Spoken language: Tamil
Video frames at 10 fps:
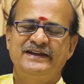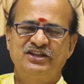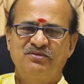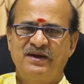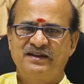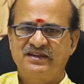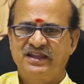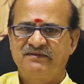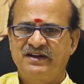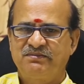
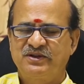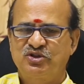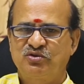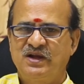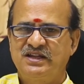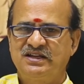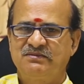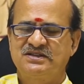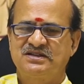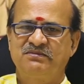எதிர்பார்த்ததை விட பத்து ரூபா
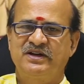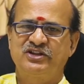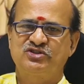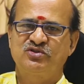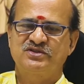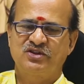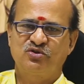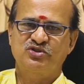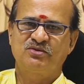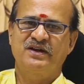அதிகமாக சம்பாதிச்சோம்
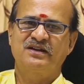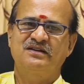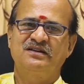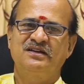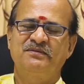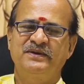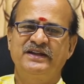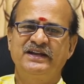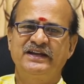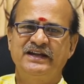சந்தோஷமாக இருக்குது
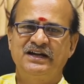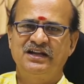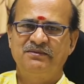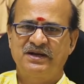இப்படின்னு நீங்களே